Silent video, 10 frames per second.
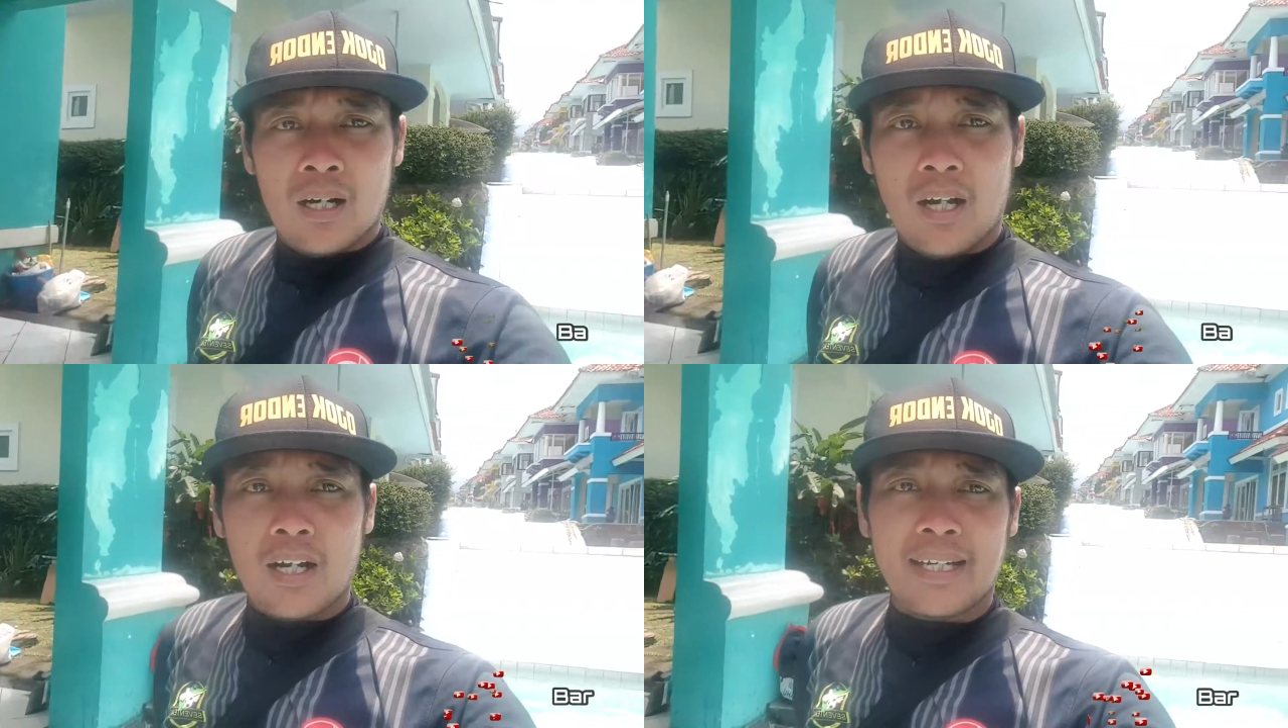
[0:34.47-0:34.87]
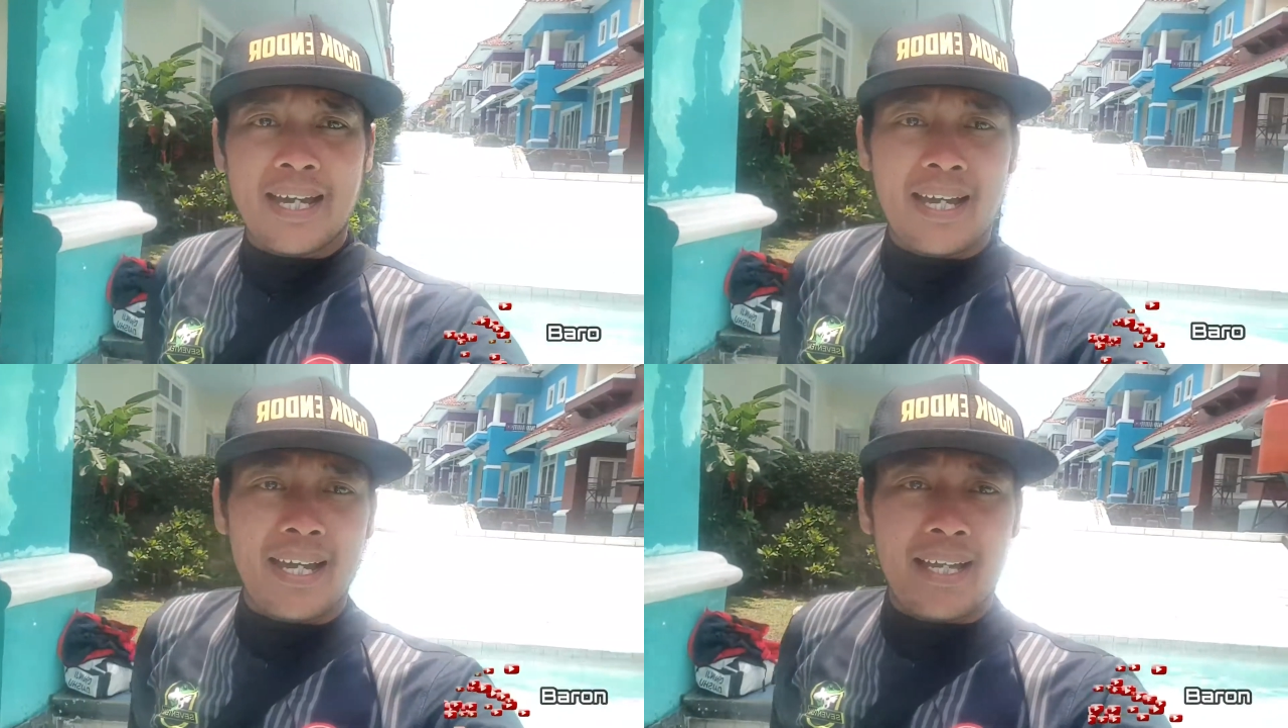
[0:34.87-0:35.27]
oke
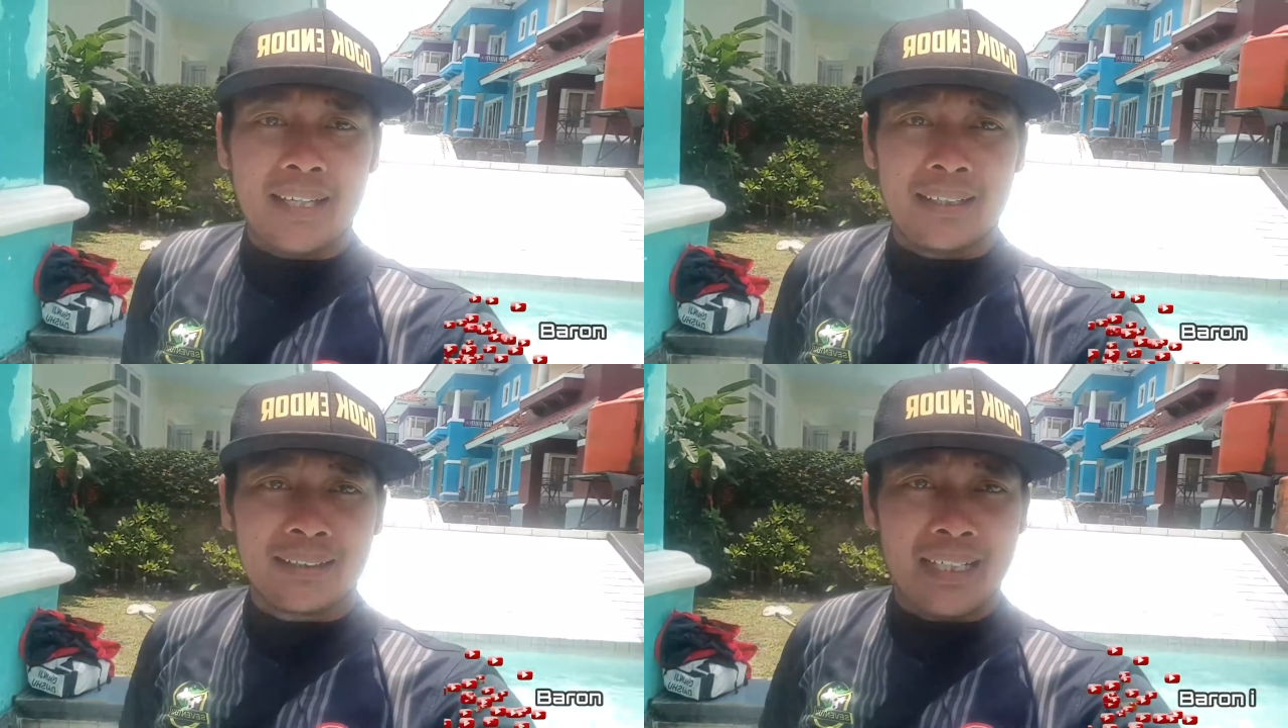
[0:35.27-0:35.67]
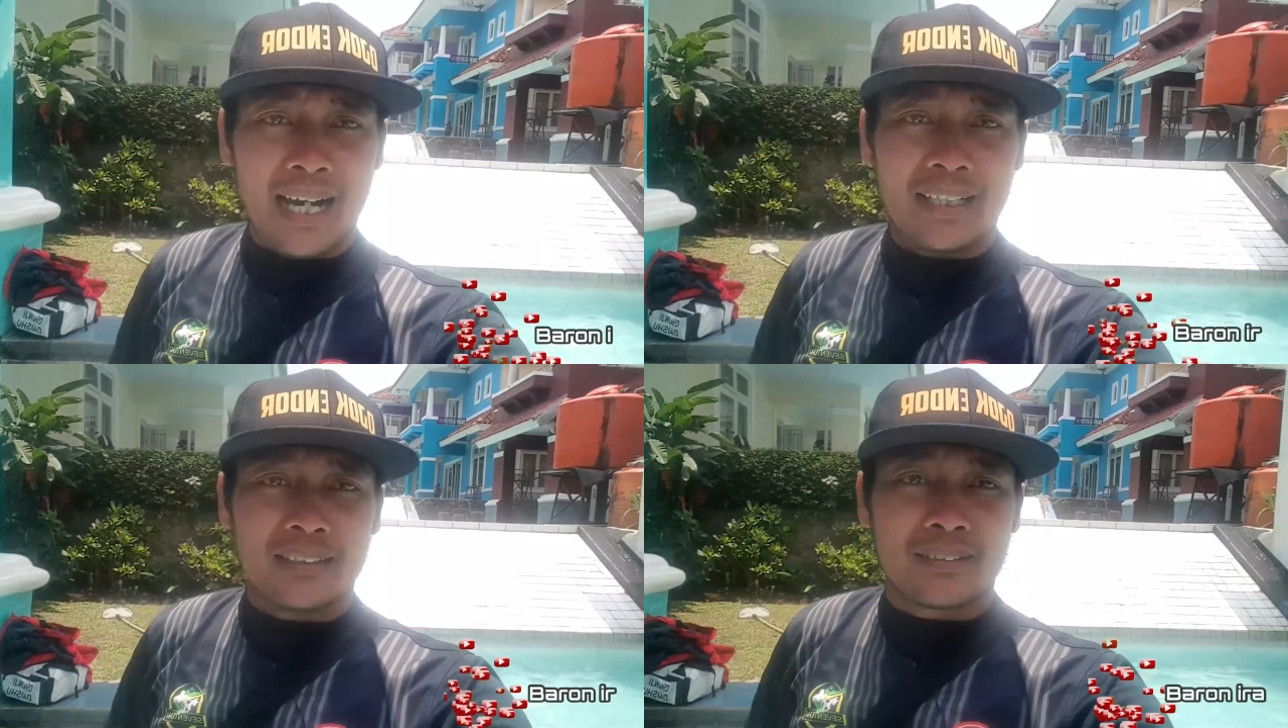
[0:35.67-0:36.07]
okay,
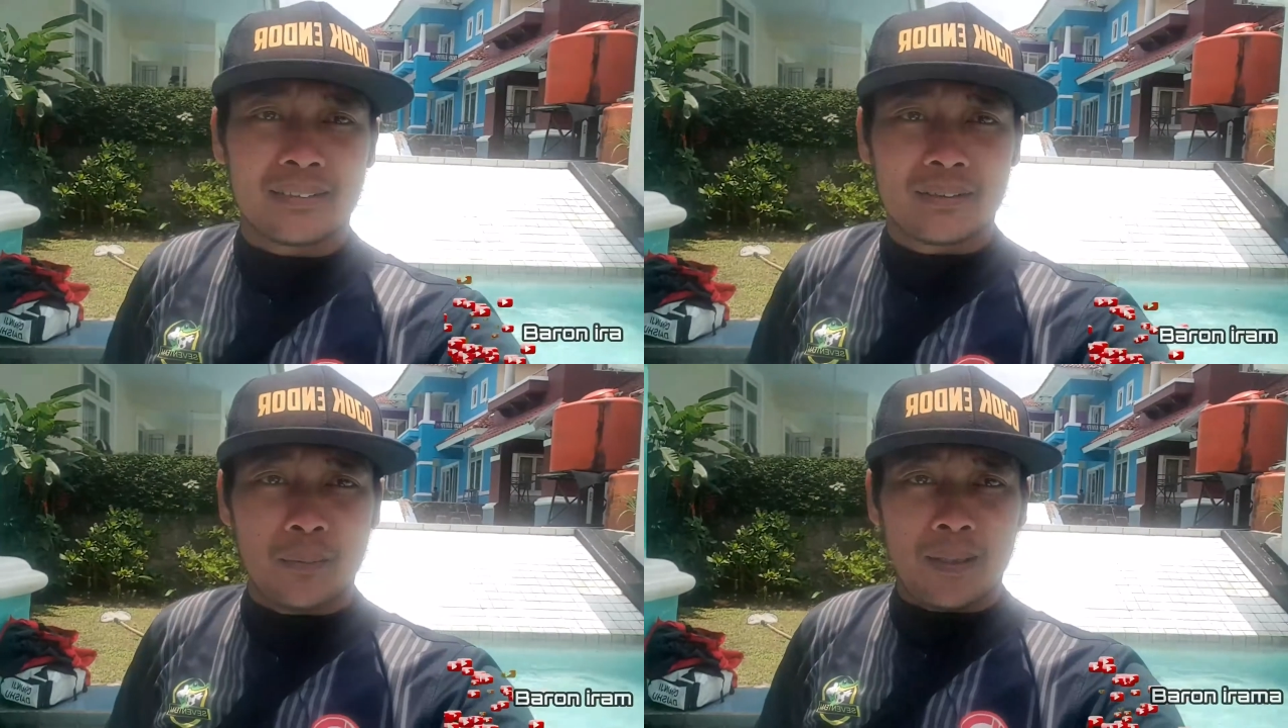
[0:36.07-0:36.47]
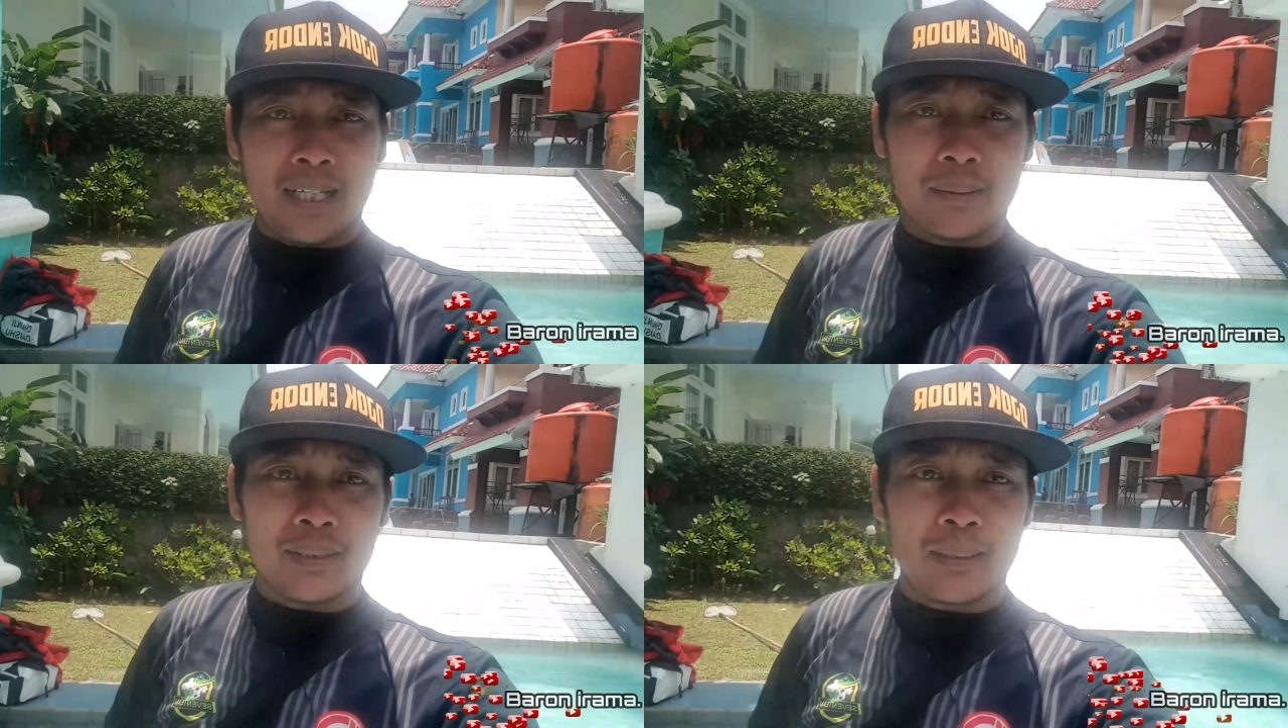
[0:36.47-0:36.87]
guys jumpa
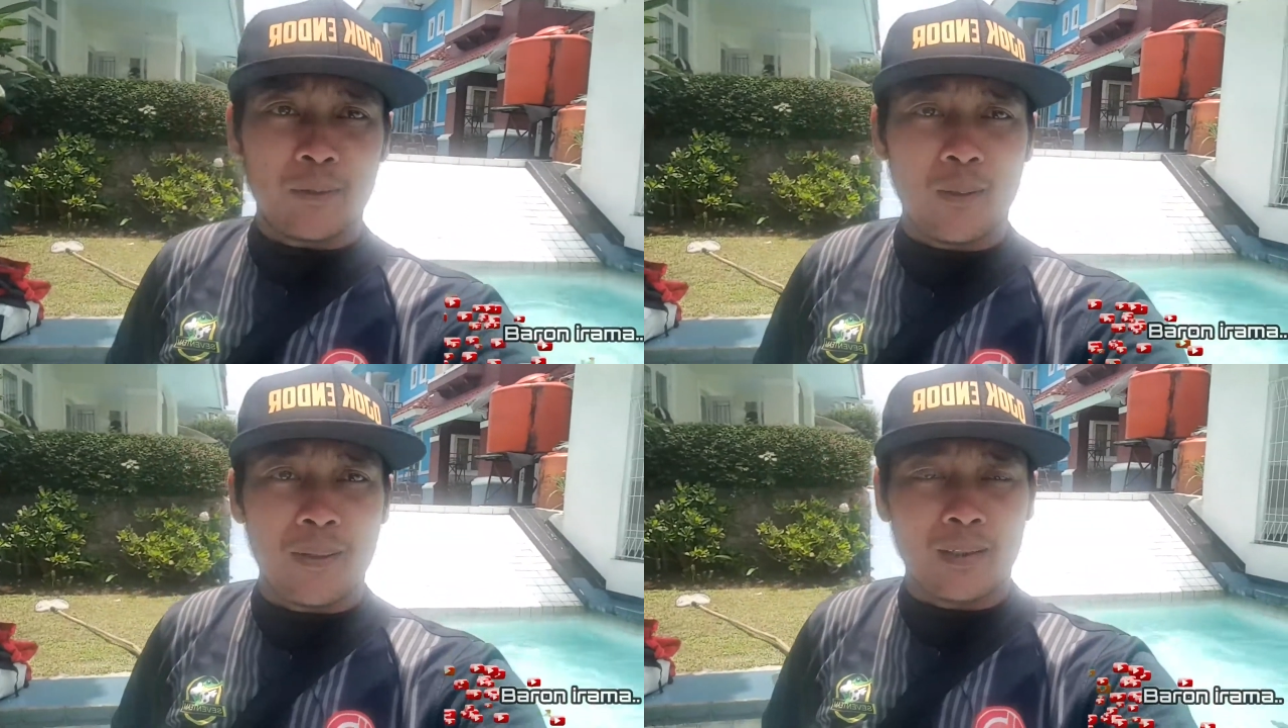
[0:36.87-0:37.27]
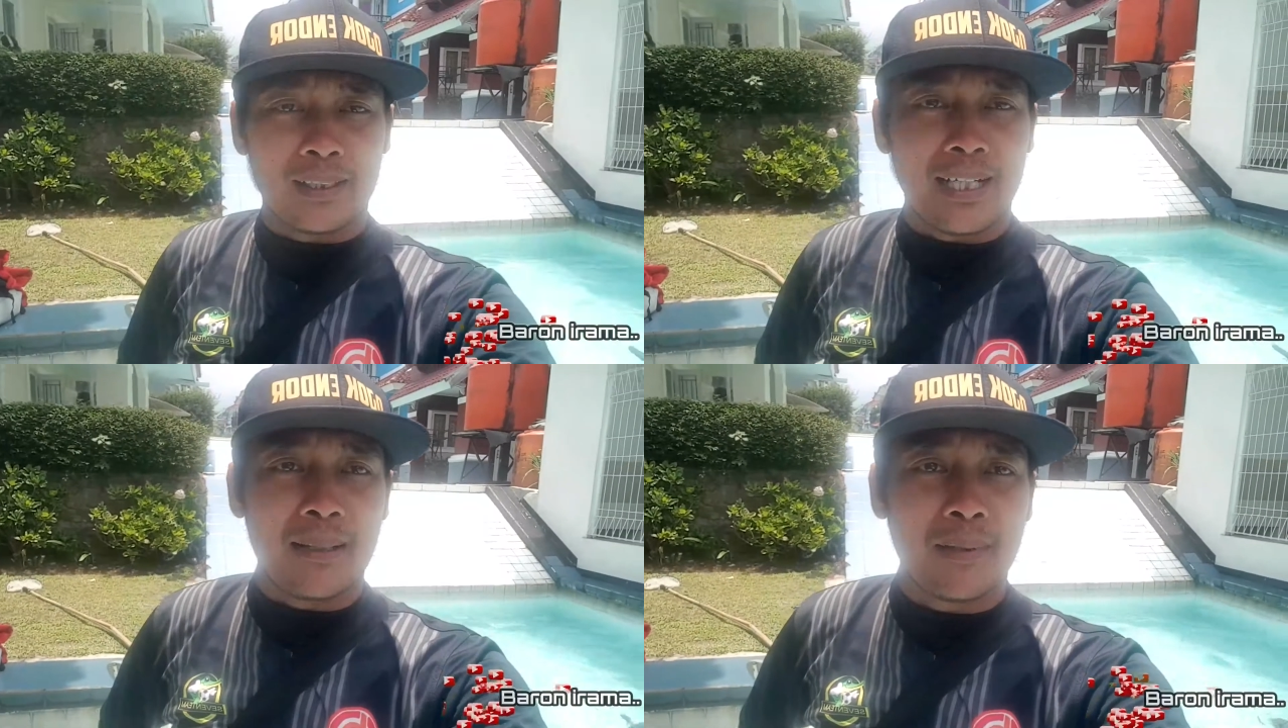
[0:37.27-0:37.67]
lagi bersama gue Baru
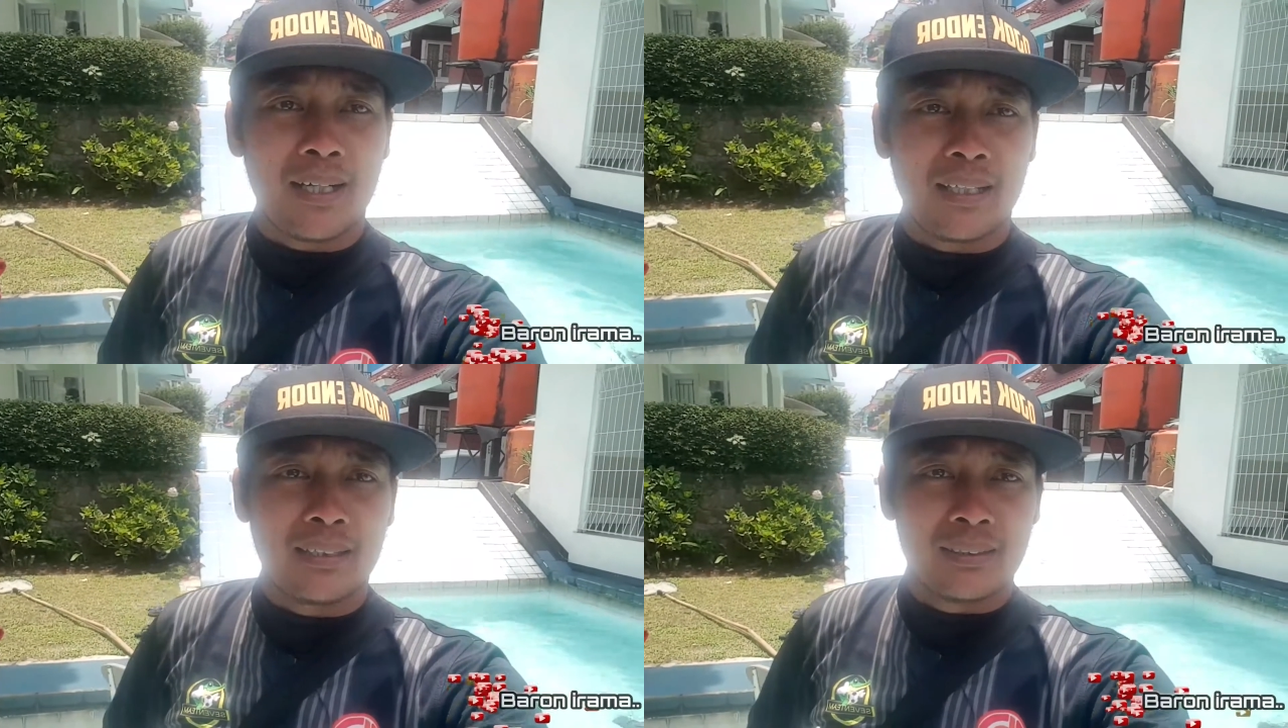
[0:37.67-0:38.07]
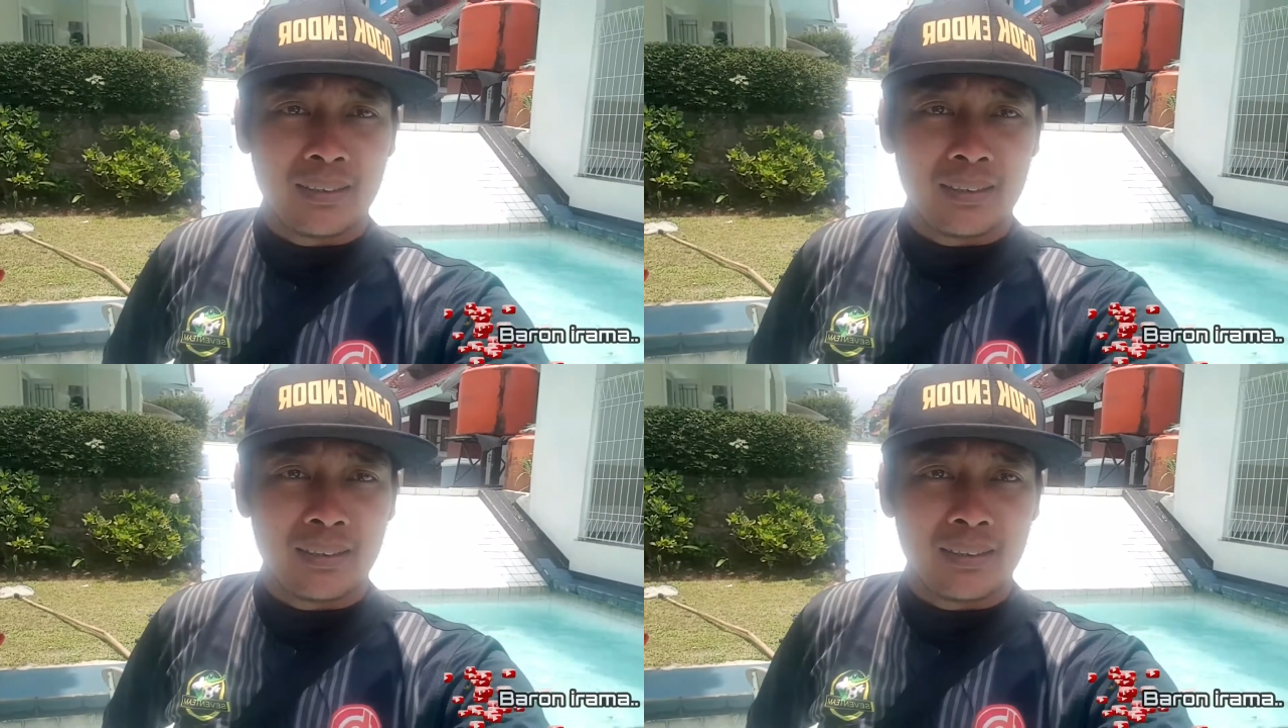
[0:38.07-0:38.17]
Nirama